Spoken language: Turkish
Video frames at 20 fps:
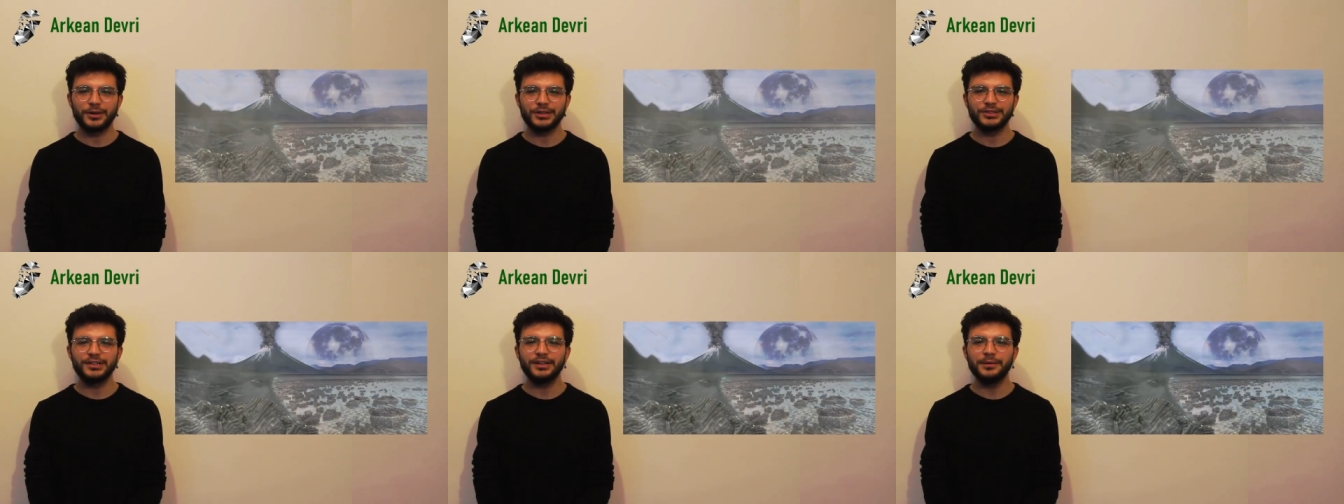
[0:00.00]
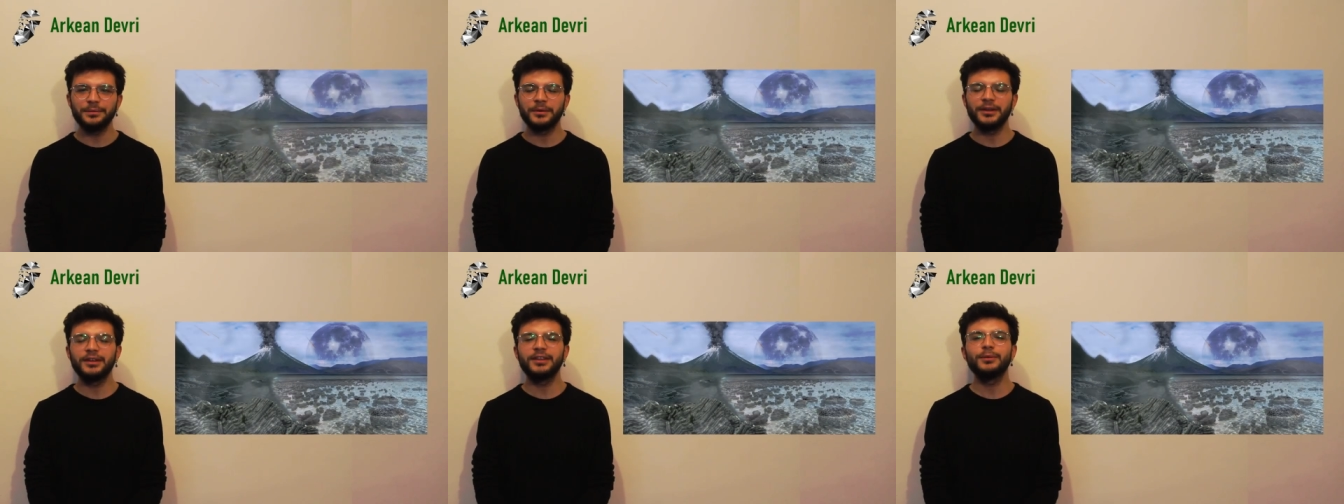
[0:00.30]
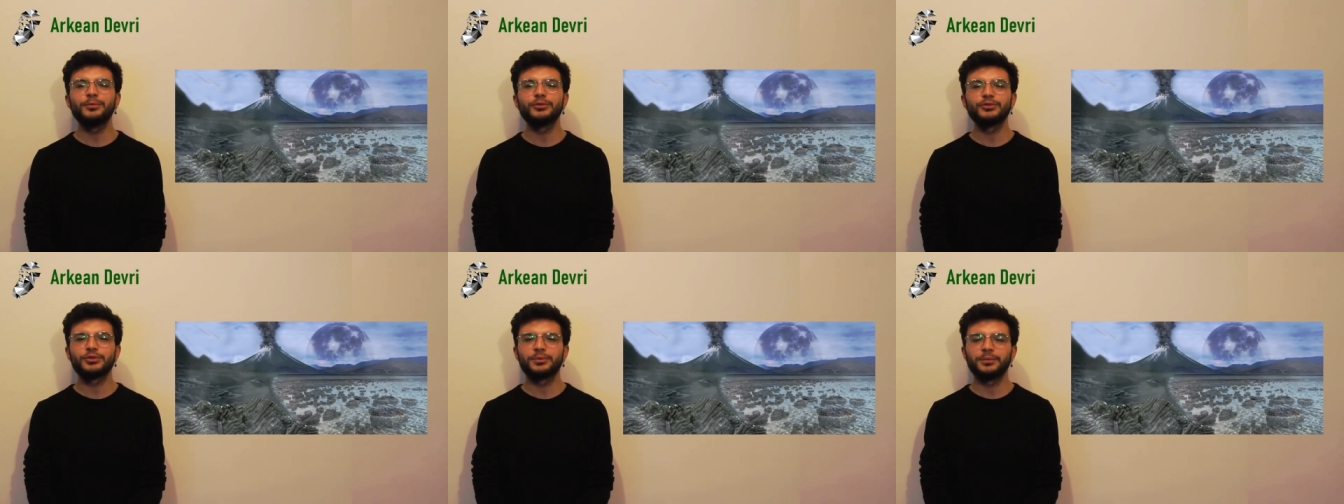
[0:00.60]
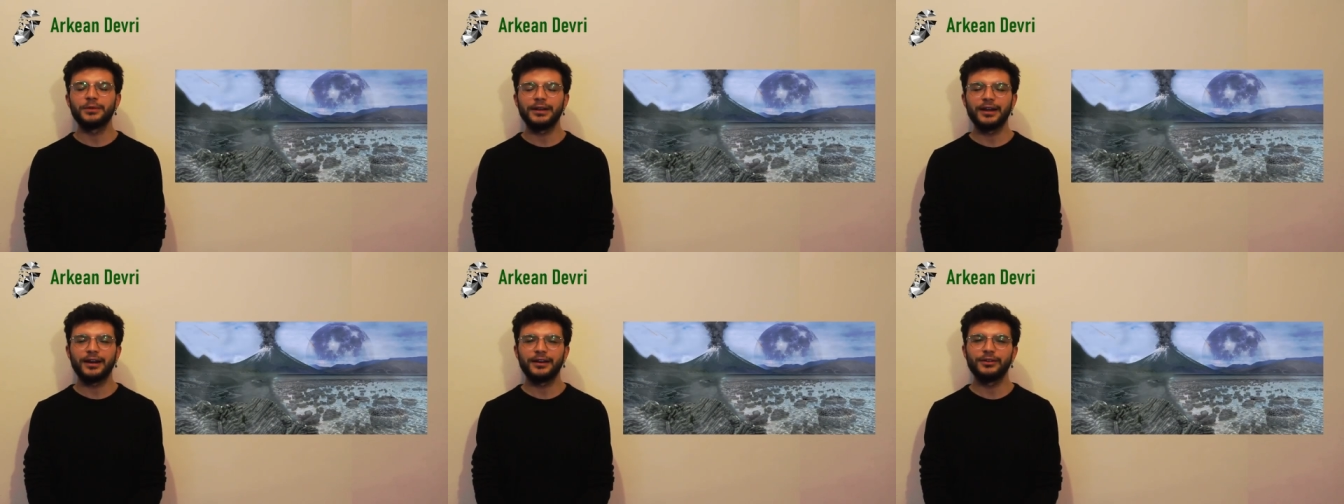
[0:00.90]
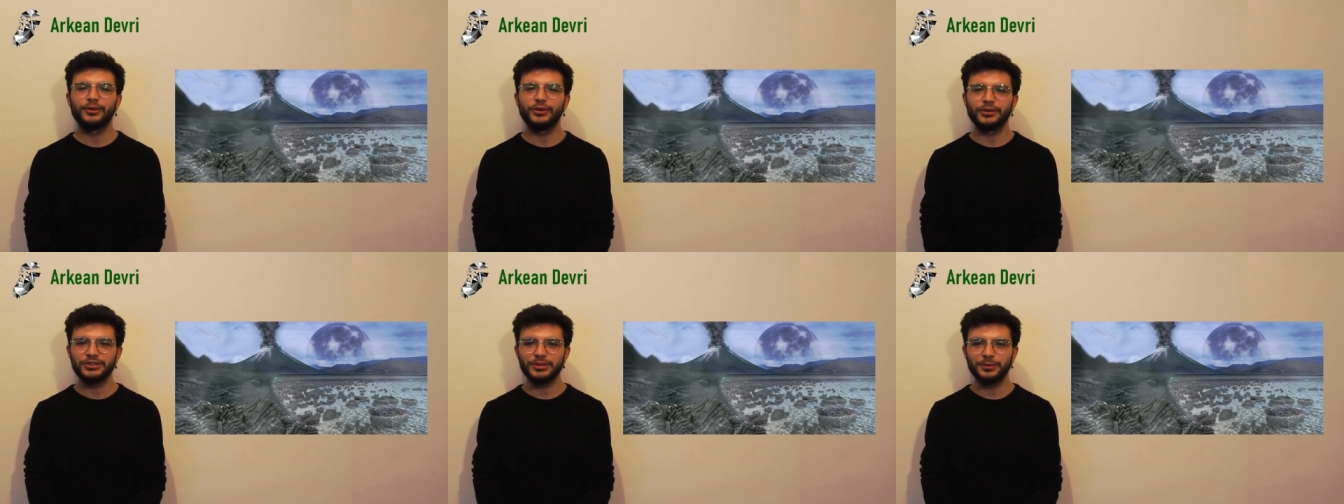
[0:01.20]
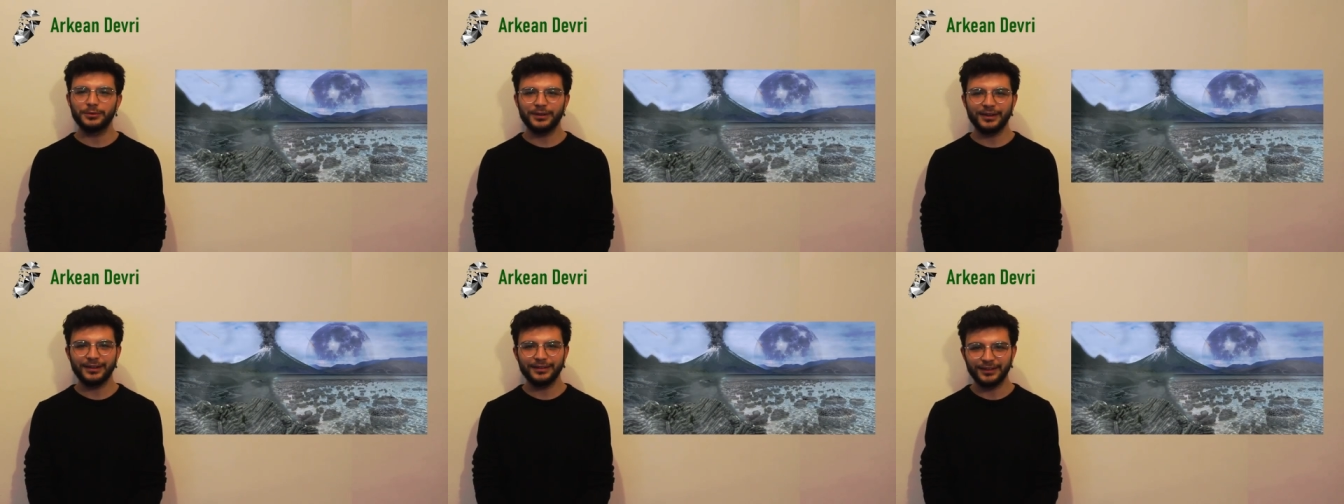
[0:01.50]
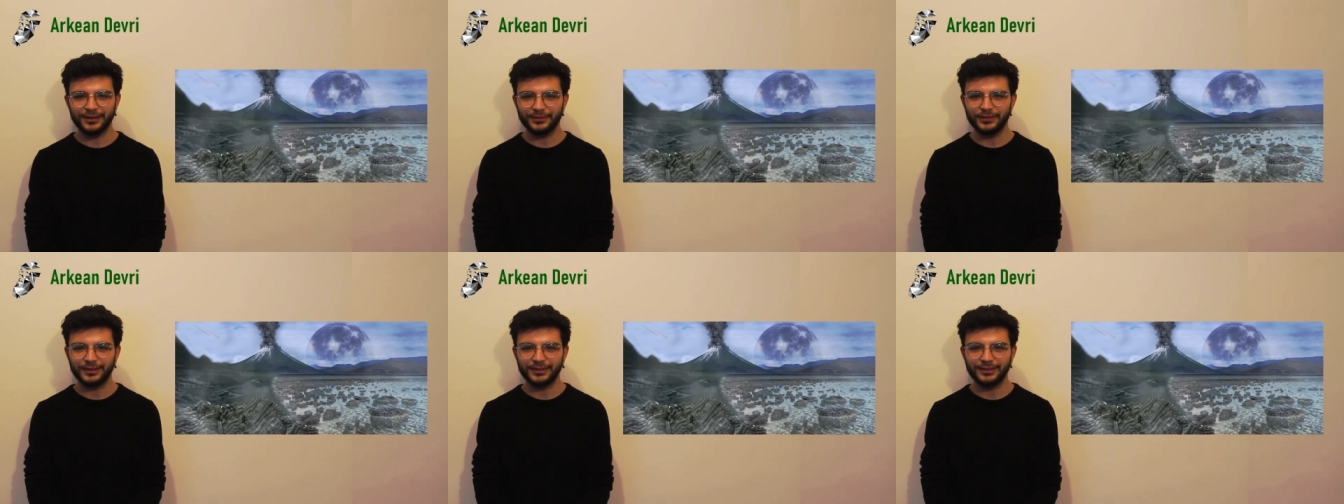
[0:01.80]
başlayıp 2,5 milyar yıl önce
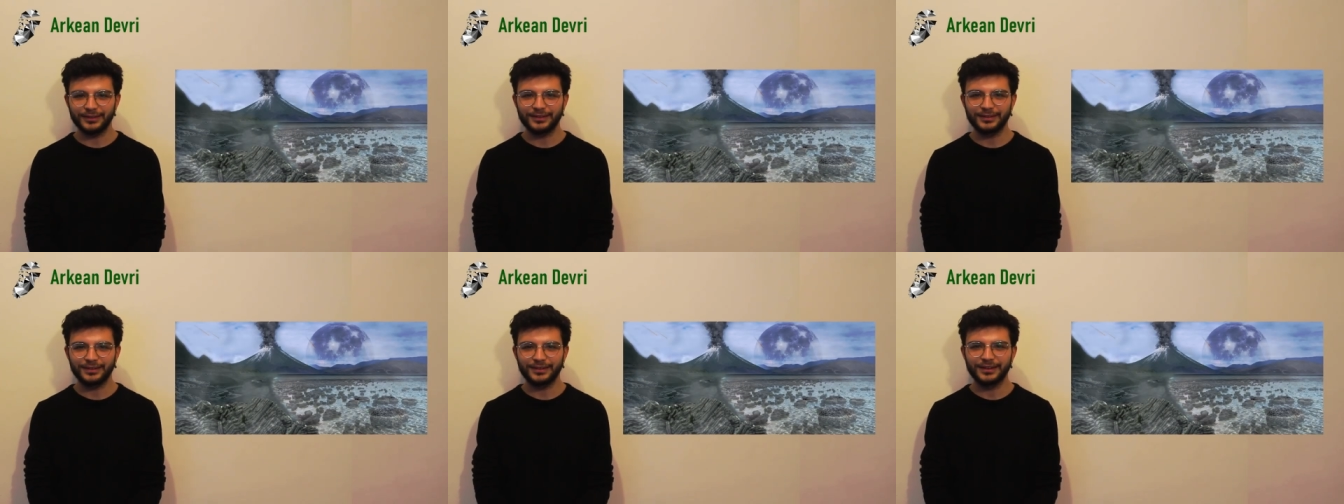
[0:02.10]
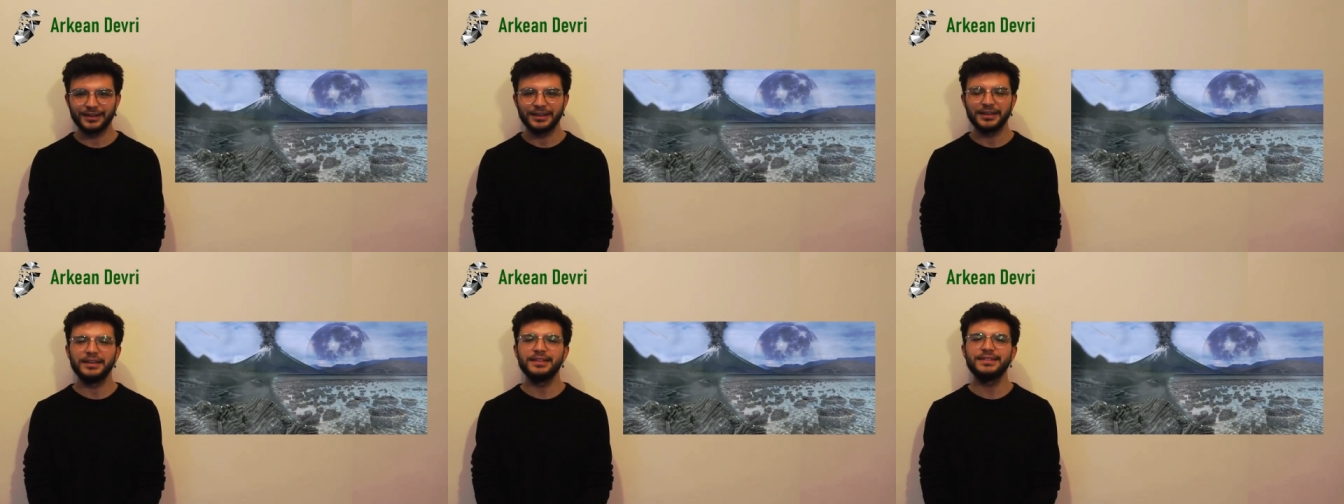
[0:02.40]
biten devirdir.